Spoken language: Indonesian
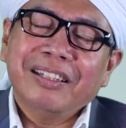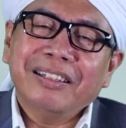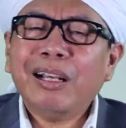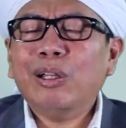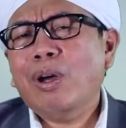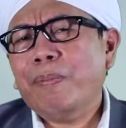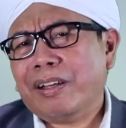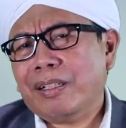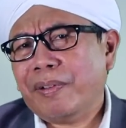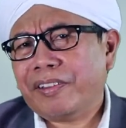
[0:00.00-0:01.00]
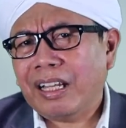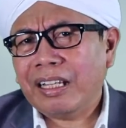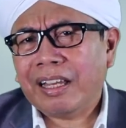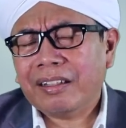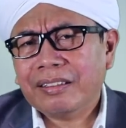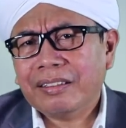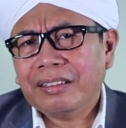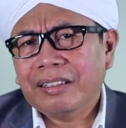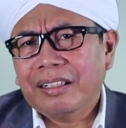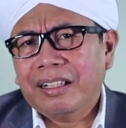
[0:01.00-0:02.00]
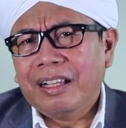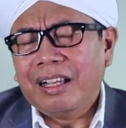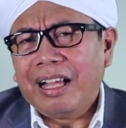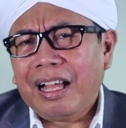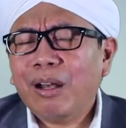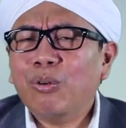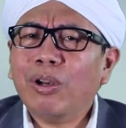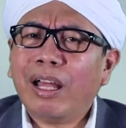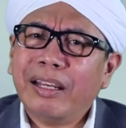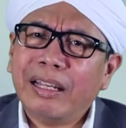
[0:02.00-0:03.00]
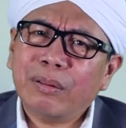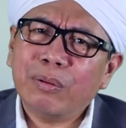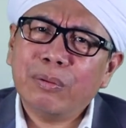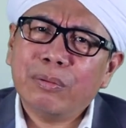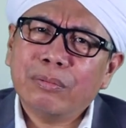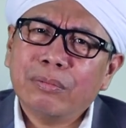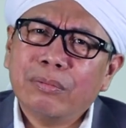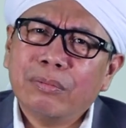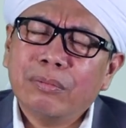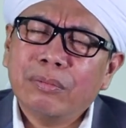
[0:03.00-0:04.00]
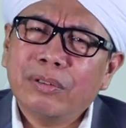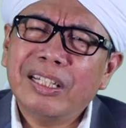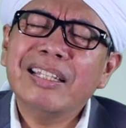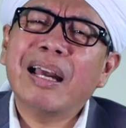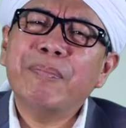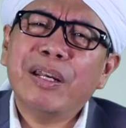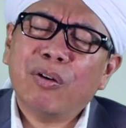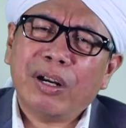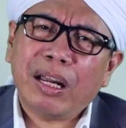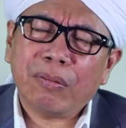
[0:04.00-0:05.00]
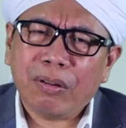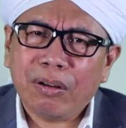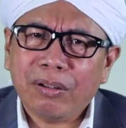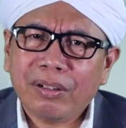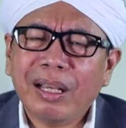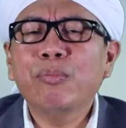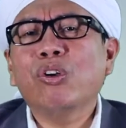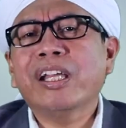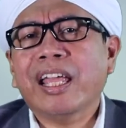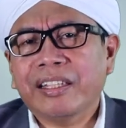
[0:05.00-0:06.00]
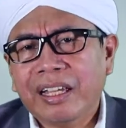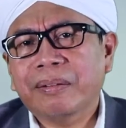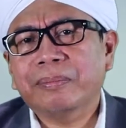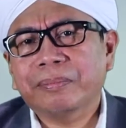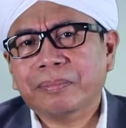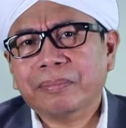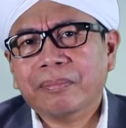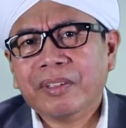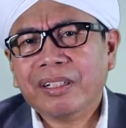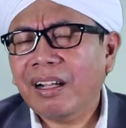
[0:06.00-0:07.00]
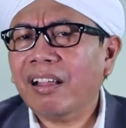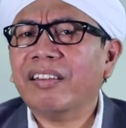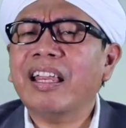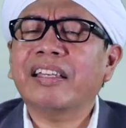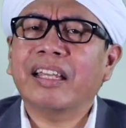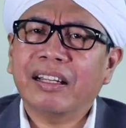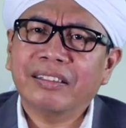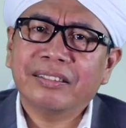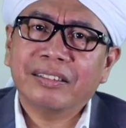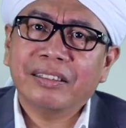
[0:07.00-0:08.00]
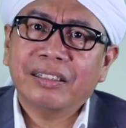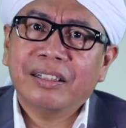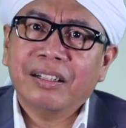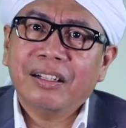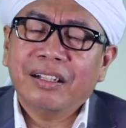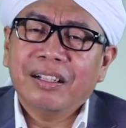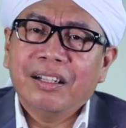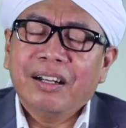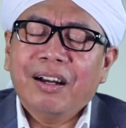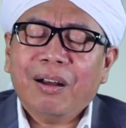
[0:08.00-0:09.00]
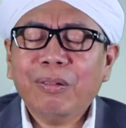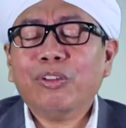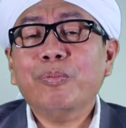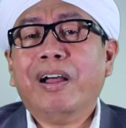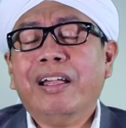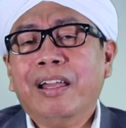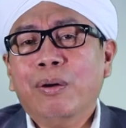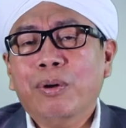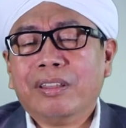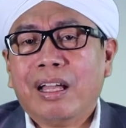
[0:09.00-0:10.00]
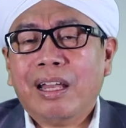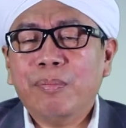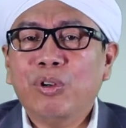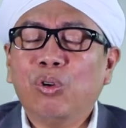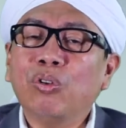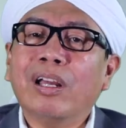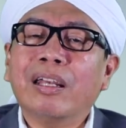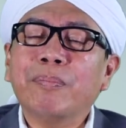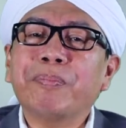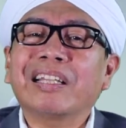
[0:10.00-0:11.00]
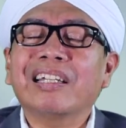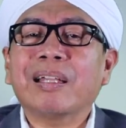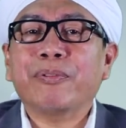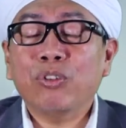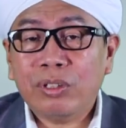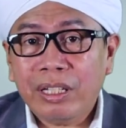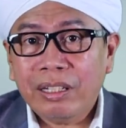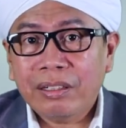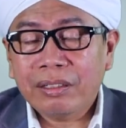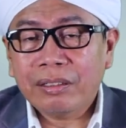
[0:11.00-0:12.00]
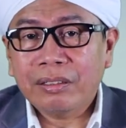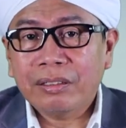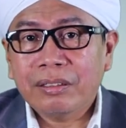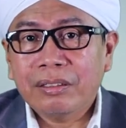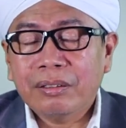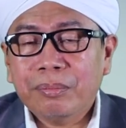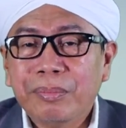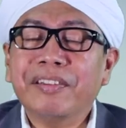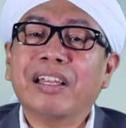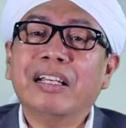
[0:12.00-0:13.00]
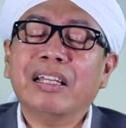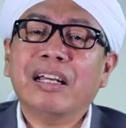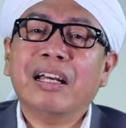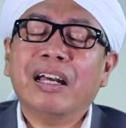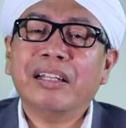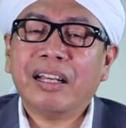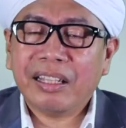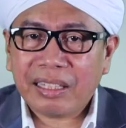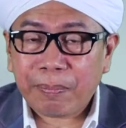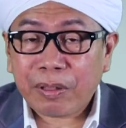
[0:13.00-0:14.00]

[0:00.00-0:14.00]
Yang kedua para jemaah sekalian, Al-Quran itu dijamin oleh Allah kemurniannya, keasliannya. Allah subhanahu wa ta'ala menurunkan empat kitab suci. Misalnya ada kitab